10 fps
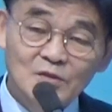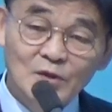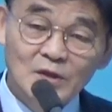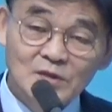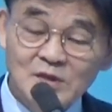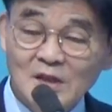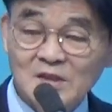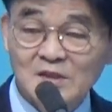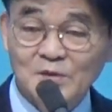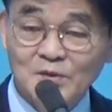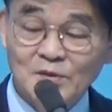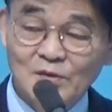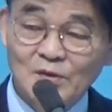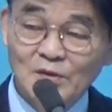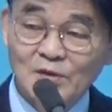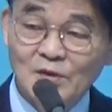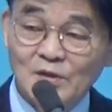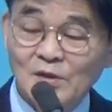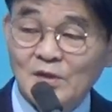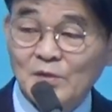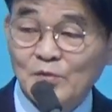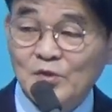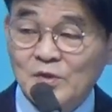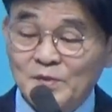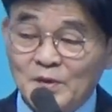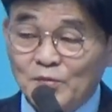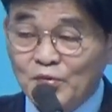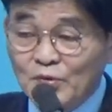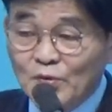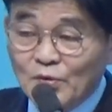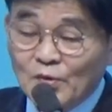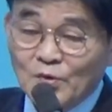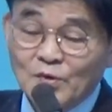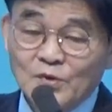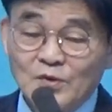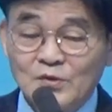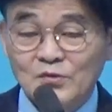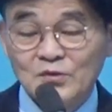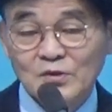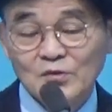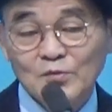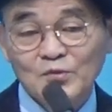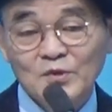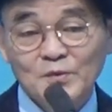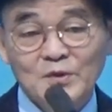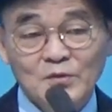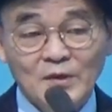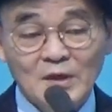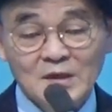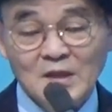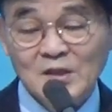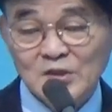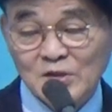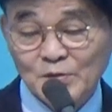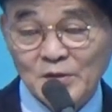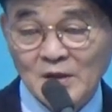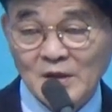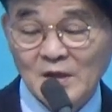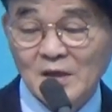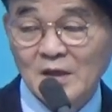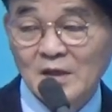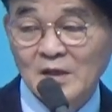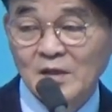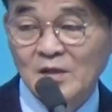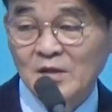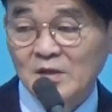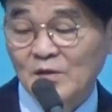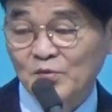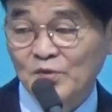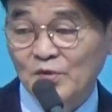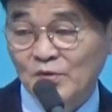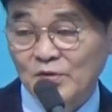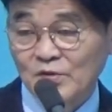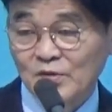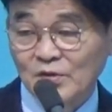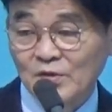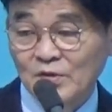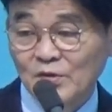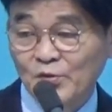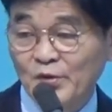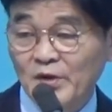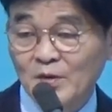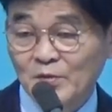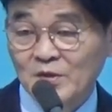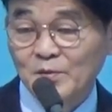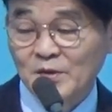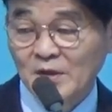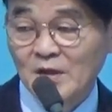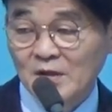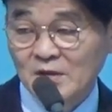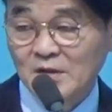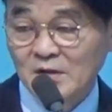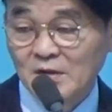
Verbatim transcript: 와서 싹 씻어버리고, 불이면 이제 불이 오고, 순서적으로 물이 먼저 와야 돼. 깨끗이 씻어버려야, 그냥 불이 오거든요. 회개 먼저 먼저 해야지.